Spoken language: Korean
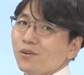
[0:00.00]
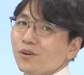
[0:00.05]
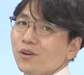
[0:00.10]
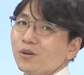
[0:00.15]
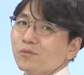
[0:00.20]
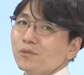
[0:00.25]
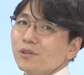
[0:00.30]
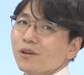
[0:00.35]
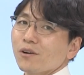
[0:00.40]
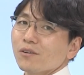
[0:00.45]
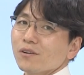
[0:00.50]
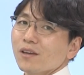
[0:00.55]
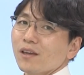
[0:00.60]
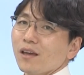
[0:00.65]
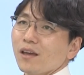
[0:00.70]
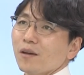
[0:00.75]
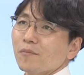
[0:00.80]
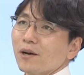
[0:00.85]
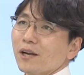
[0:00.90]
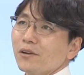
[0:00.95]
어려움을
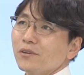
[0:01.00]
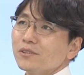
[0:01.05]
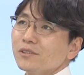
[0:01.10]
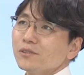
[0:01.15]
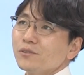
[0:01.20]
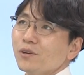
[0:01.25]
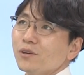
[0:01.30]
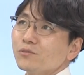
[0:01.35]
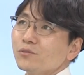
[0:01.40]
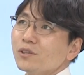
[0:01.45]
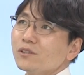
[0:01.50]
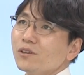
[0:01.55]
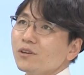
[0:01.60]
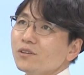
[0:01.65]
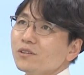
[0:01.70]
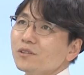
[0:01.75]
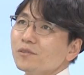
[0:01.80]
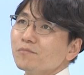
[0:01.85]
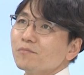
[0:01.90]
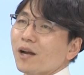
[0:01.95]
겪게 마련이고요.
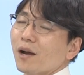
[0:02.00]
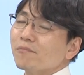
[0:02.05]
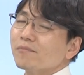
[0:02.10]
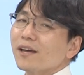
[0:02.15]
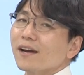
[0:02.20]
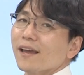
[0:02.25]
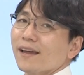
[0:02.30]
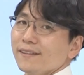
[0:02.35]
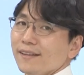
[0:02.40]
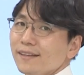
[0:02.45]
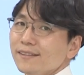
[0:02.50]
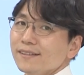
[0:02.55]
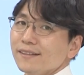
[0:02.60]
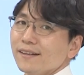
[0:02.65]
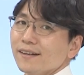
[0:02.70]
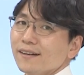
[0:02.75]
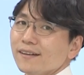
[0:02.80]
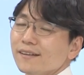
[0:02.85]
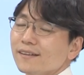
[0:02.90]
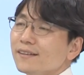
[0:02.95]
최저임금 감당이 안
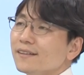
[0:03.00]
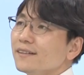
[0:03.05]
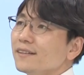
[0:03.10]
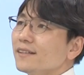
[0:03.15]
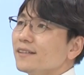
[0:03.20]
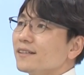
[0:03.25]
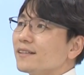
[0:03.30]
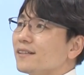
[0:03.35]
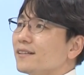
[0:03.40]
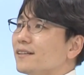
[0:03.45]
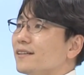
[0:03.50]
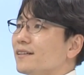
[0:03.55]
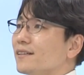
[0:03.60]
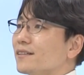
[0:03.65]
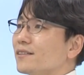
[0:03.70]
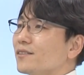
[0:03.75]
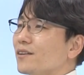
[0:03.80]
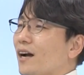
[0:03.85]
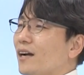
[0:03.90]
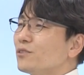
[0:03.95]
되니까.
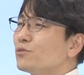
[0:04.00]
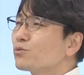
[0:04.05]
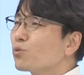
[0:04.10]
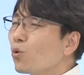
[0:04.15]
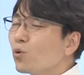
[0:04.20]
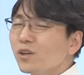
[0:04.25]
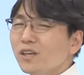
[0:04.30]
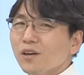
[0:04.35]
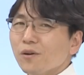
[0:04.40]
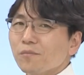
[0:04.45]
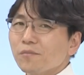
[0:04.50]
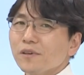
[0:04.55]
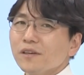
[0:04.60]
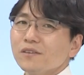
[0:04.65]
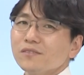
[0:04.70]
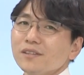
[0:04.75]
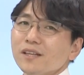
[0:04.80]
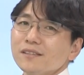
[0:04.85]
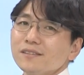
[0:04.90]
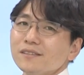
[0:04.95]
어, 아주 소기업
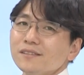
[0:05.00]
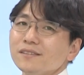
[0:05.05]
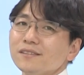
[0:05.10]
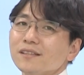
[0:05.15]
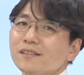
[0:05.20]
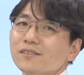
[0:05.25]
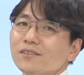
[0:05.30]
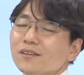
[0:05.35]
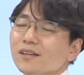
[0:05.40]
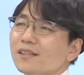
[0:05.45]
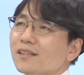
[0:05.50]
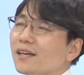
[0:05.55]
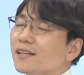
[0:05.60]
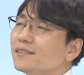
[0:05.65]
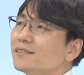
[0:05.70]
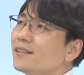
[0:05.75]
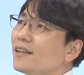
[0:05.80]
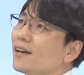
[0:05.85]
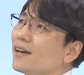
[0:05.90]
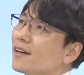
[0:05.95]
이런 데들은 이제 그렇게
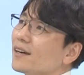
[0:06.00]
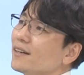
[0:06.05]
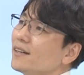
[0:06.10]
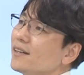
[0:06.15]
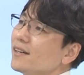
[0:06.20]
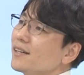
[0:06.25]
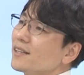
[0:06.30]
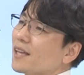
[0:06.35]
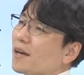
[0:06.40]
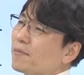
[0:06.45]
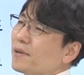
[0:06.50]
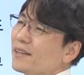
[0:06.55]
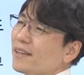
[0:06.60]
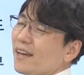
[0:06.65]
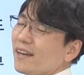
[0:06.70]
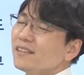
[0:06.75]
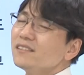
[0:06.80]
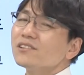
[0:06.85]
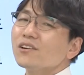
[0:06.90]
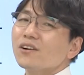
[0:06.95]
되는데 다만
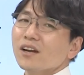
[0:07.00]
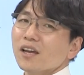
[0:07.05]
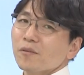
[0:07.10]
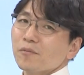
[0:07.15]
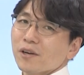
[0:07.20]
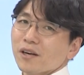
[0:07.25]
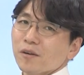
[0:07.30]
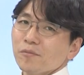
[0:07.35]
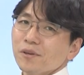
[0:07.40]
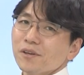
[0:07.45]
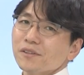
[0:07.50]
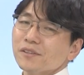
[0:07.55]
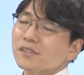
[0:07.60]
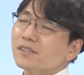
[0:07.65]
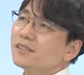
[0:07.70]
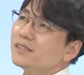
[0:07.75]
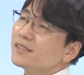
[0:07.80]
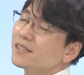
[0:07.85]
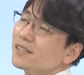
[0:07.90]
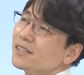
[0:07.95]
냉정하게 말하면
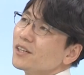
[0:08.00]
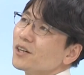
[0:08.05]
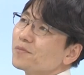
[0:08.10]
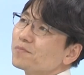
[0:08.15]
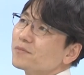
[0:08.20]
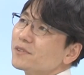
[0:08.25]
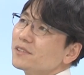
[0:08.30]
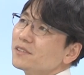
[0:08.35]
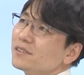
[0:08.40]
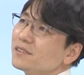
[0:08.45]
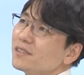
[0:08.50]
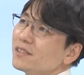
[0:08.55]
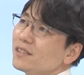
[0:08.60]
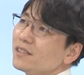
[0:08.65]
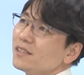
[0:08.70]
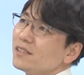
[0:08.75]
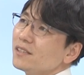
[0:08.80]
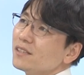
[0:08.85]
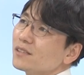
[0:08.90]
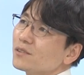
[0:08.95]
그
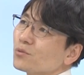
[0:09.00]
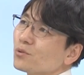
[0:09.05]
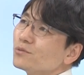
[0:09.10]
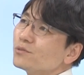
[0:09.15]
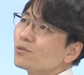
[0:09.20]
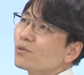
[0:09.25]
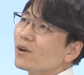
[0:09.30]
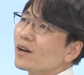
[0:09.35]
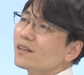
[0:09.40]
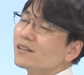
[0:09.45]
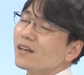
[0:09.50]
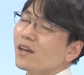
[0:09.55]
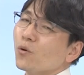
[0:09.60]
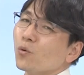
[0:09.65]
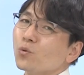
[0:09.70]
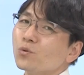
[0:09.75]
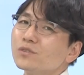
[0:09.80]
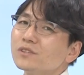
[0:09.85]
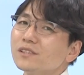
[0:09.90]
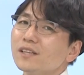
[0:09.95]
기업들이 존속하는 게
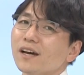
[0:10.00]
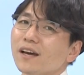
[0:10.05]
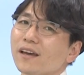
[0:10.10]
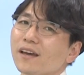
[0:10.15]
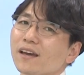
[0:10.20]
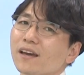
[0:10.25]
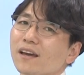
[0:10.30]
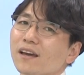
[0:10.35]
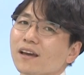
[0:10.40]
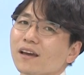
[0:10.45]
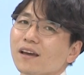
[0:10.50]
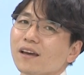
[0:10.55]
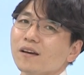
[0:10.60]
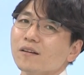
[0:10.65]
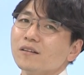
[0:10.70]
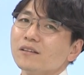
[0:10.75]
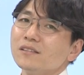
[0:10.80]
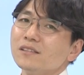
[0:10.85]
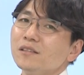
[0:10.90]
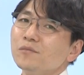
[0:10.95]
옳으냐에
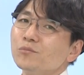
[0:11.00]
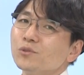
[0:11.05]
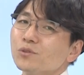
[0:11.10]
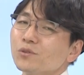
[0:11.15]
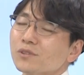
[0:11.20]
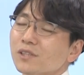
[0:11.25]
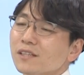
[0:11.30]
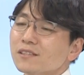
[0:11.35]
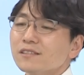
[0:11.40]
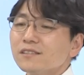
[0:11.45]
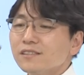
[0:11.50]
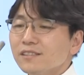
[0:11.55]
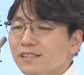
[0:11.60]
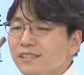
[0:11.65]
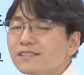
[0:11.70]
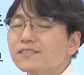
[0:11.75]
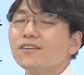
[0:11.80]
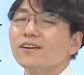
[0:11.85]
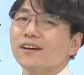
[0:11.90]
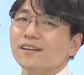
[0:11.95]
질문도 사실은
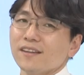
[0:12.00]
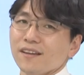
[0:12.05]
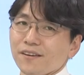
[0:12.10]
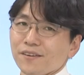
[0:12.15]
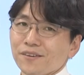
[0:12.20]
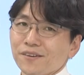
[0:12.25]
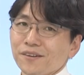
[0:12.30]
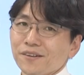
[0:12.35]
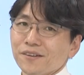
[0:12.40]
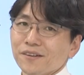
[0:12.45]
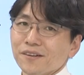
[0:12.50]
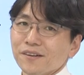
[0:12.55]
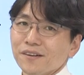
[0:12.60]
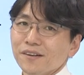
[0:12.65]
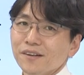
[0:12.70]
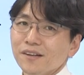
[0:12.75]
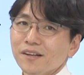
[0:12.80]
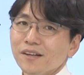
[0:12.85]
있어야 돼요.